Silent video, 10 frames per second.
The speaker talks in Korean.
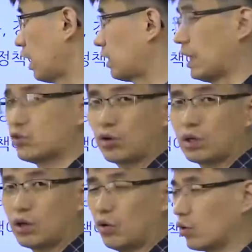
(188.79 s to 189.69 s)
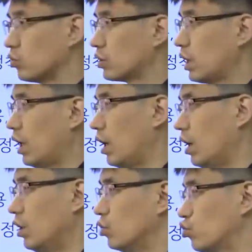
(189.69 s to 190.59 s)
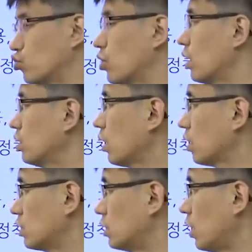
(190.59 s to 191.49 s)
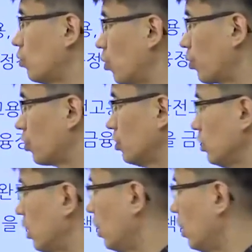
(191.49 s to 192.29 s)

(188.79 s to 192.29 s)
다 달성하기가 어려우니까 중앙은행의 지상 목표는